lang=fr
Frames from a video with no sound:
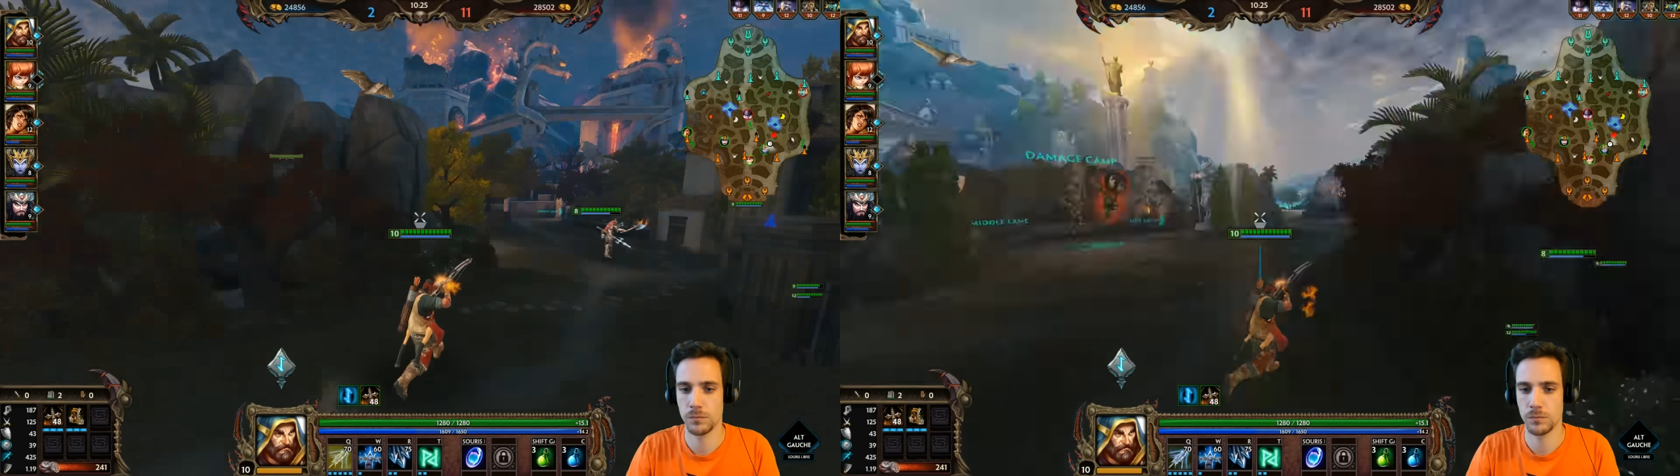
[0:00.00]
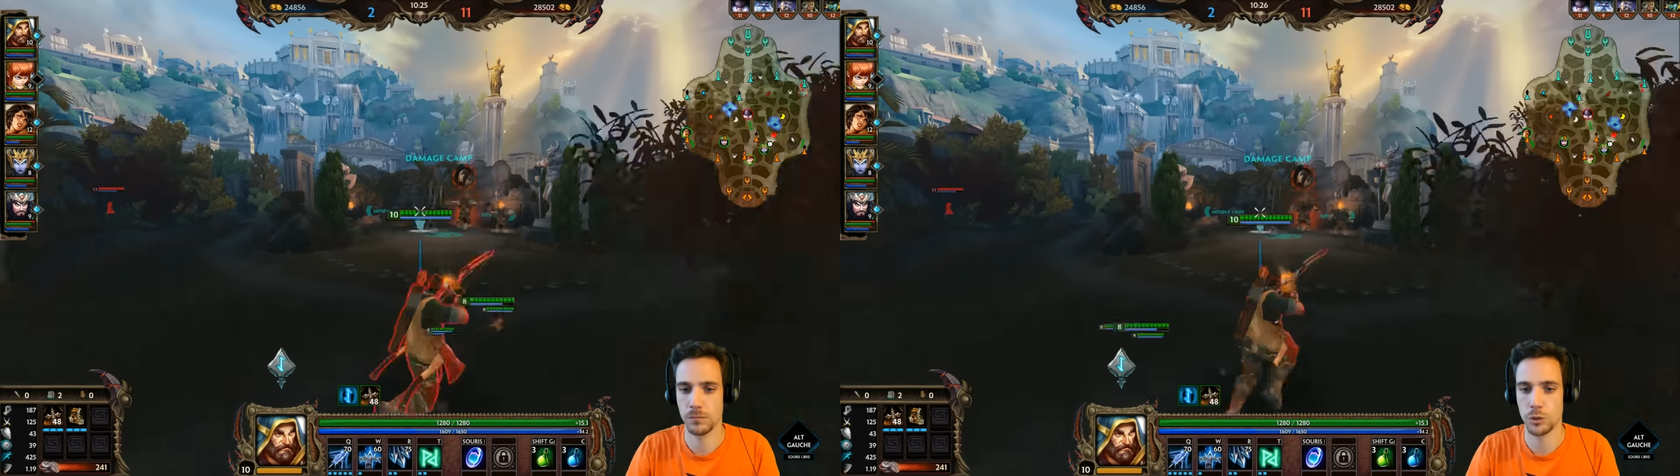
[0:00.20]

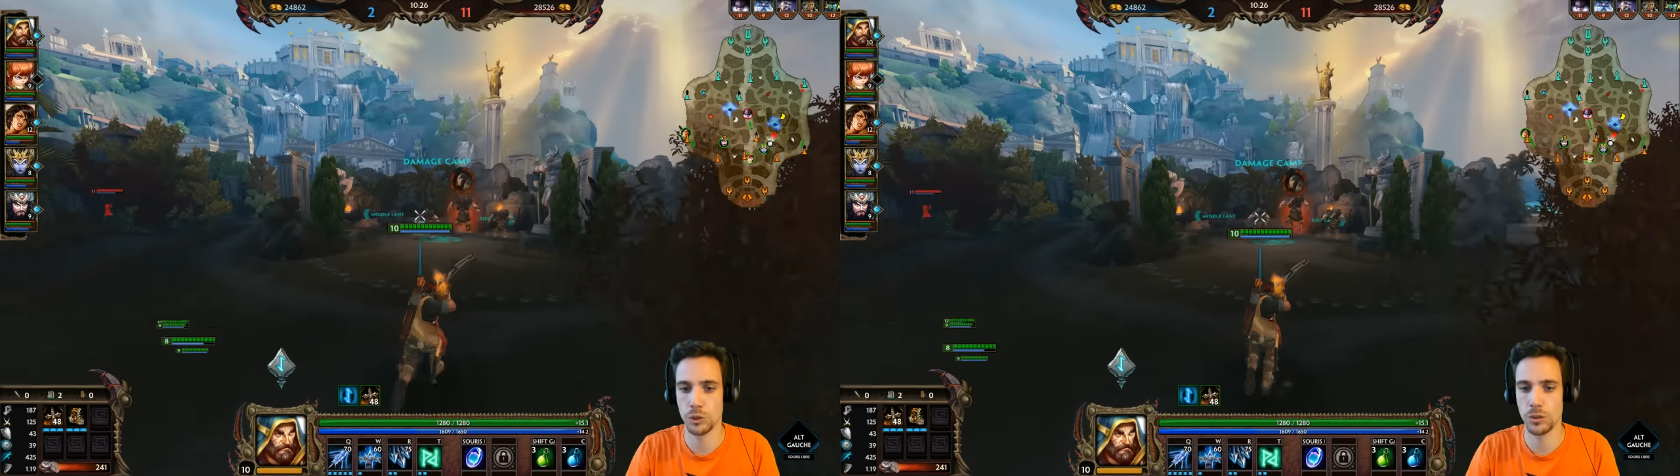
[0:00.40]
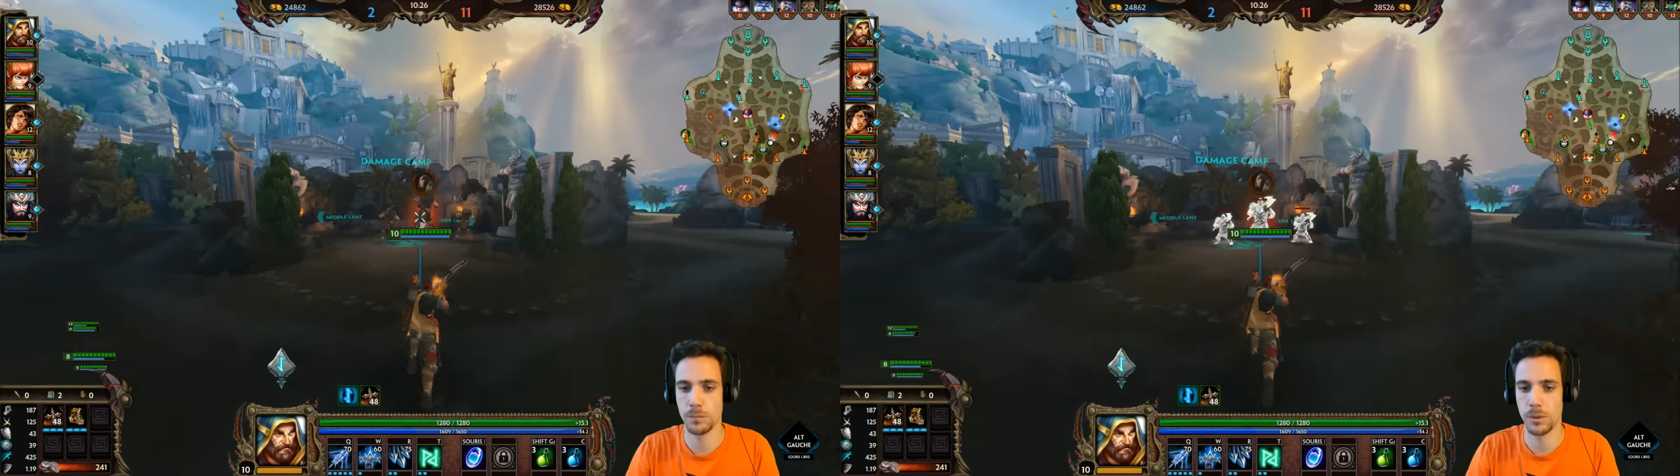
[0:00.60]
Je
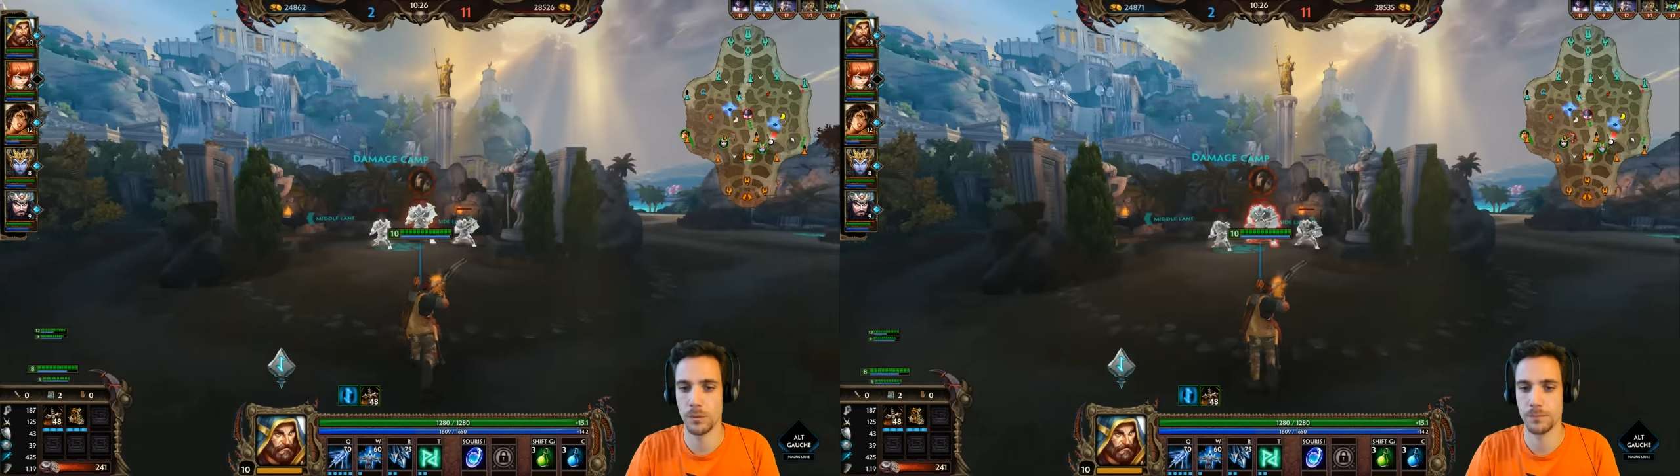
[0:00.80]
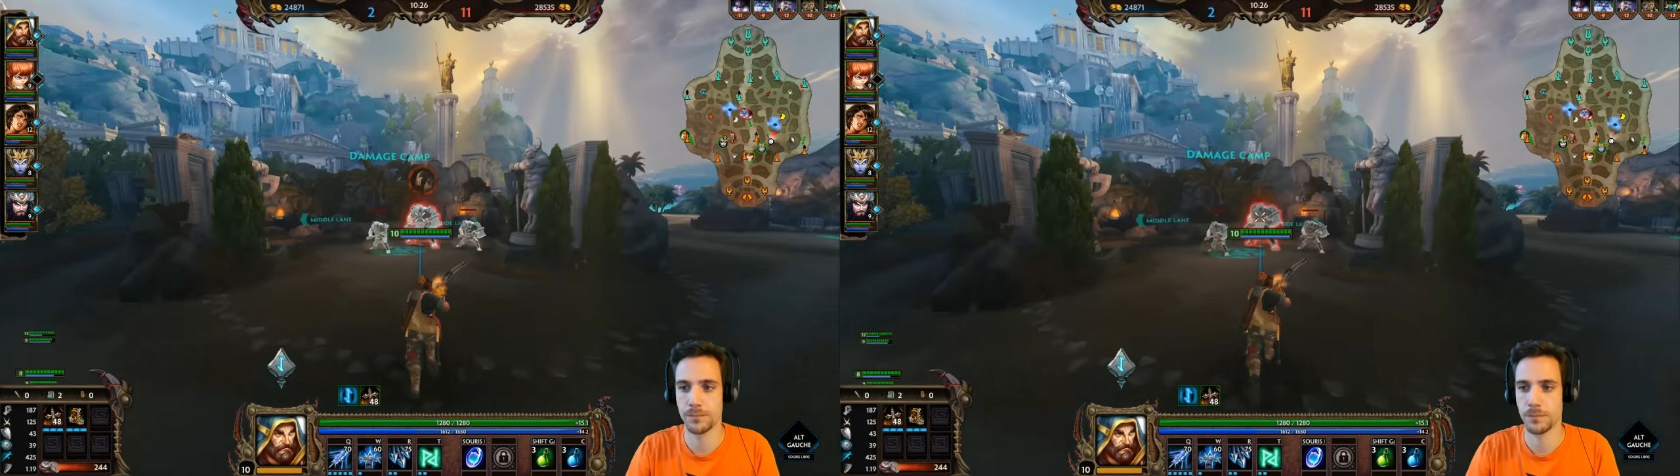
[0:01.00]
sais pas. Bah,
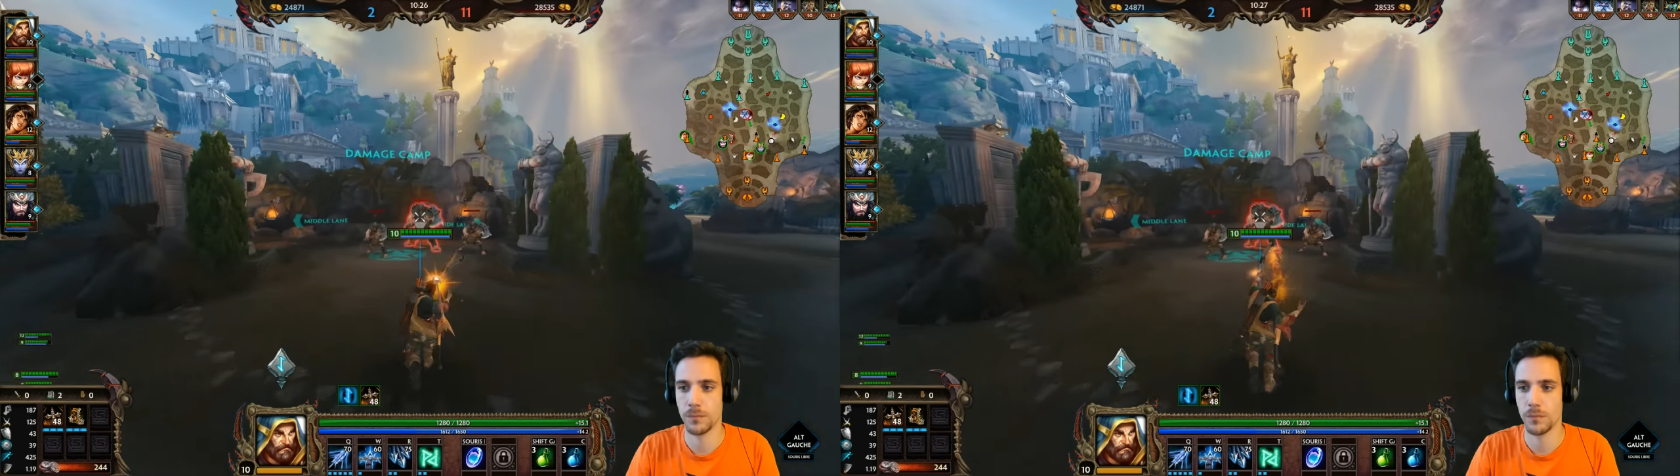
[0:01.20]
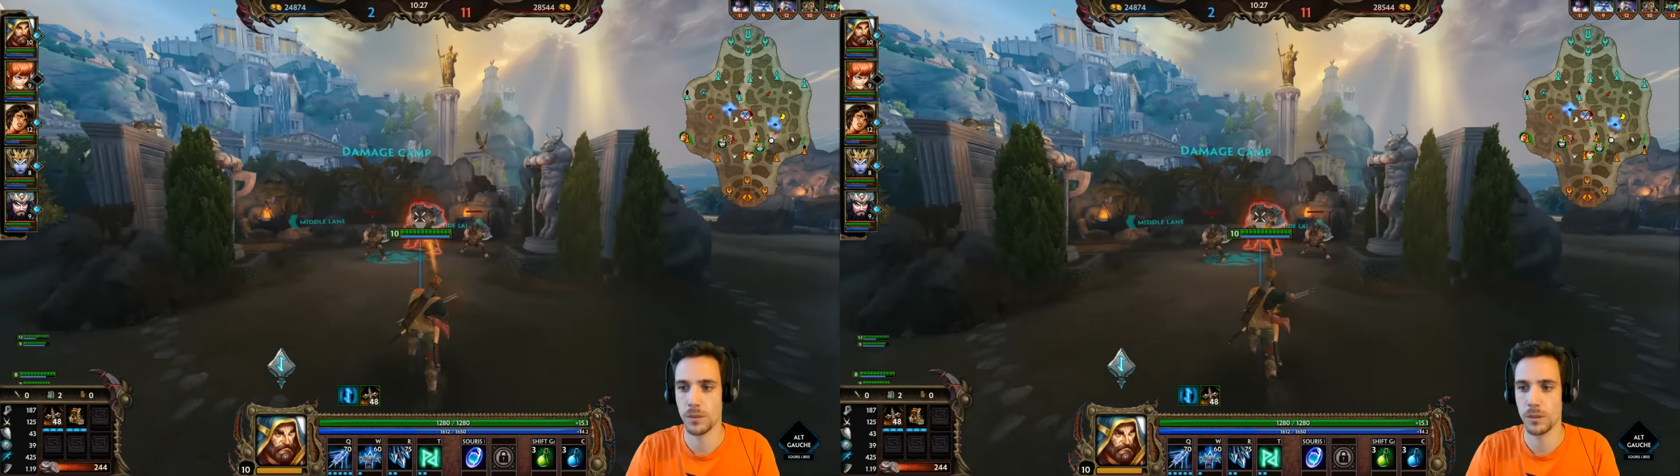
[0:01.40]
là voilà,
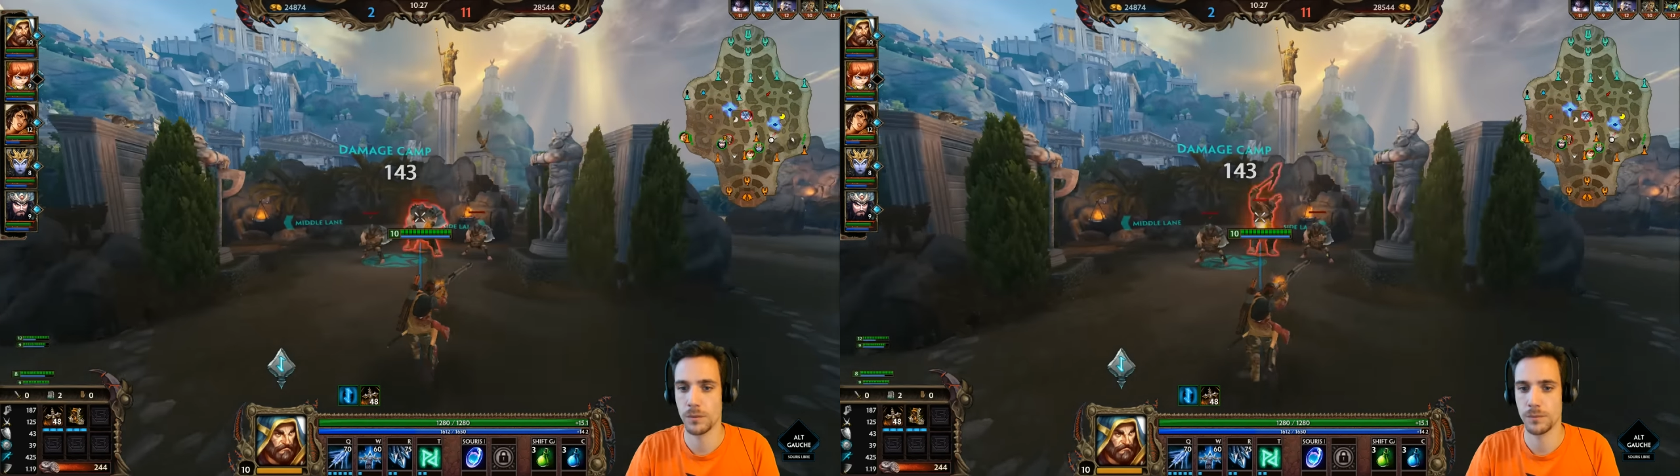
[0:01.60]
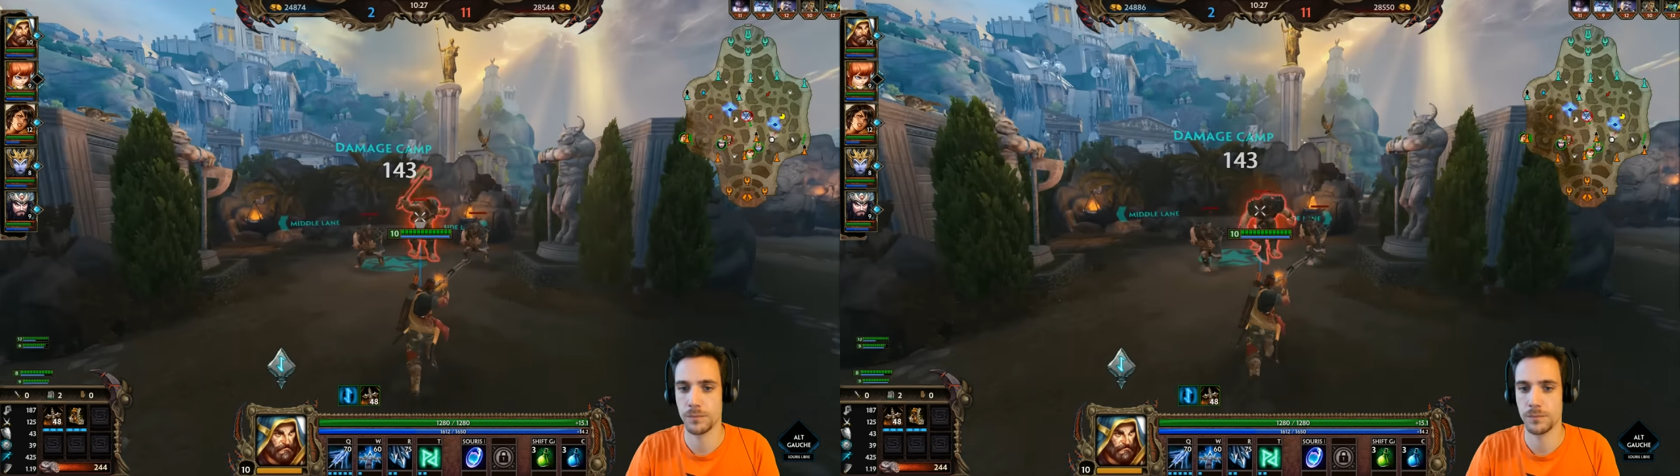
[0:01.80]
il y a
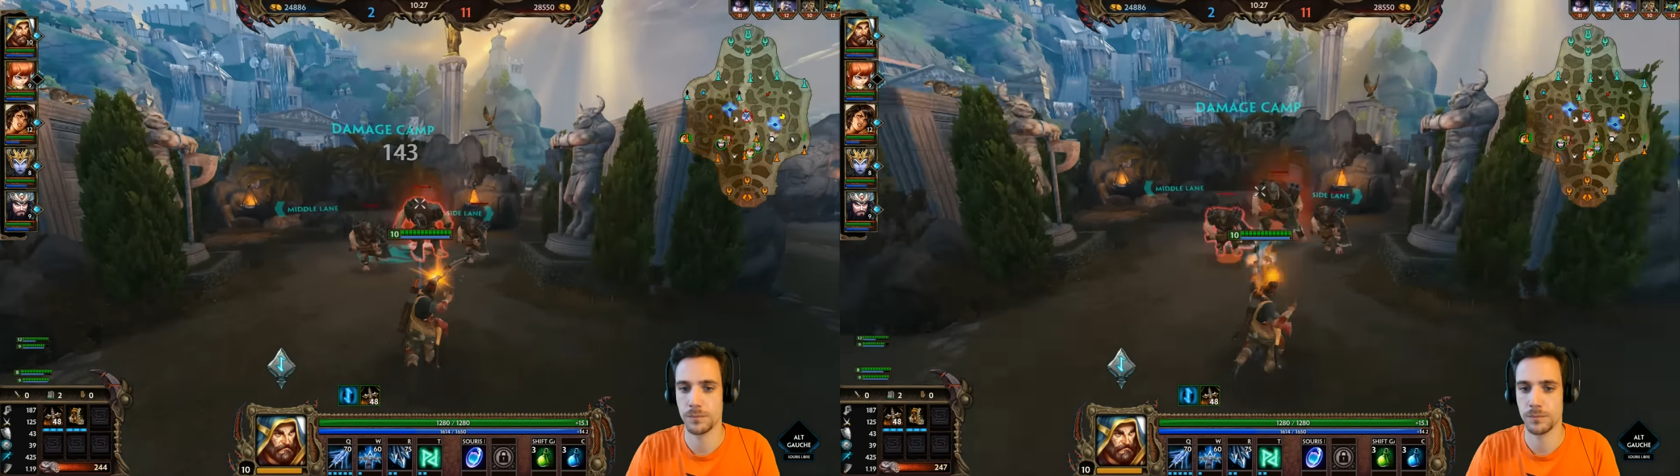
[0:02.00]
AO, je le savais.